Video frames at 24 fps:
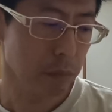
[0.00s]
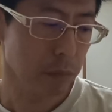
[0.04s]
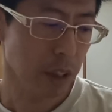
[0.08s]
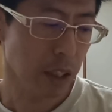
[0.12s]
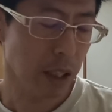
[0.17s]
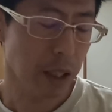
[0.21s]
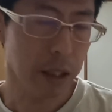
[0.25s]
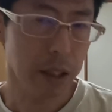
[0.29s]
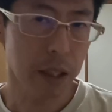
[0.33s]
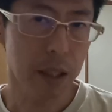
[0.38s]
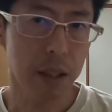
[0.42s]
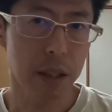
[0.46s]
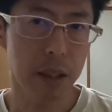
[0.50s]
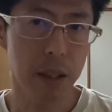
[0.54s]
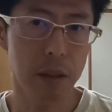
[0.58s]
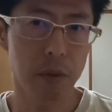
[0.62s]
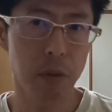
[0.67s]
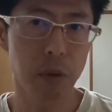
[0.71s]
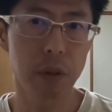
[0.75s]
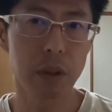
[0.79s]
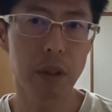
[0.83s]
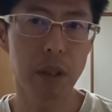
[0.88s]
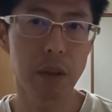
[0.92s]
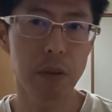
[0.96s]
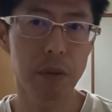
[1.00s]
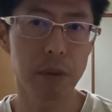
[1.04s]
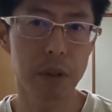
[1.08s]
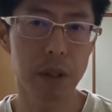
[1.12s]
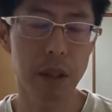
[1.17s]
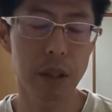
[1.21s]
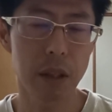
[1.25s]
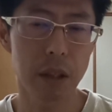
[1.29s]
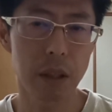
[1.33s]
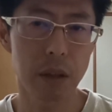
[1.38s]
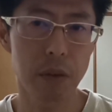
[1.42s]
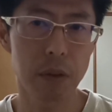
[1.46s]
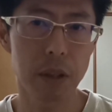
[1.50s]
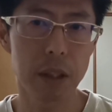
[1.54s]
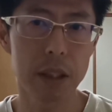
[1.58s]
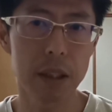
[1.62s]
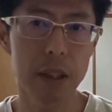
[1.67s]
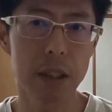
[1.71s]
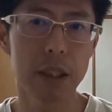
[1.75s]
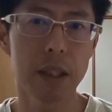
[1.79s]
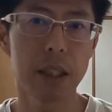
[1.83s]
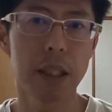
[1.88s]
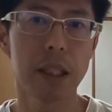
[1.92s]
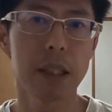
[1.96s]
片やほったらほったで巨大地
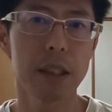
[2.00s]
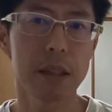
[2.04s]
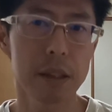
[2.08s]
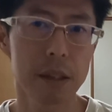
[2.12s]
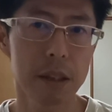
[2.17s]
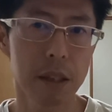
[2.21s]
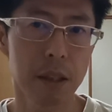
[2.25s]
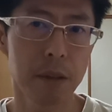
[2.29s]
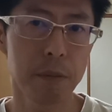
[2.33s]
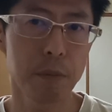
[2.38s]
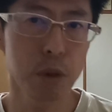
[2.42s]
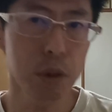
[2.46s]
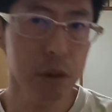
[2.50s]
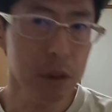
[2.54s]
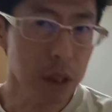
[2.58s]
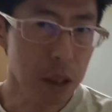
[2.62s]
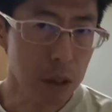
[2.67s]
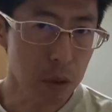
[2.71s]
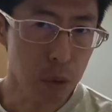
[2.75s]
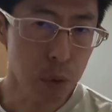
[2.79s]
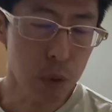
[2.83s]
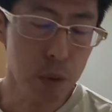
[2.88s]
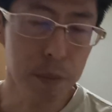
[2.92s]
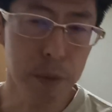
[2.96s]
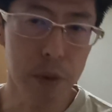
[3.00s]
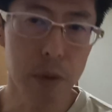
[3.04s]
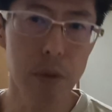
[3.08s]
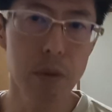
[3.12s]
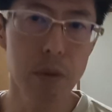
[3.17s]
震が発生僕は子供の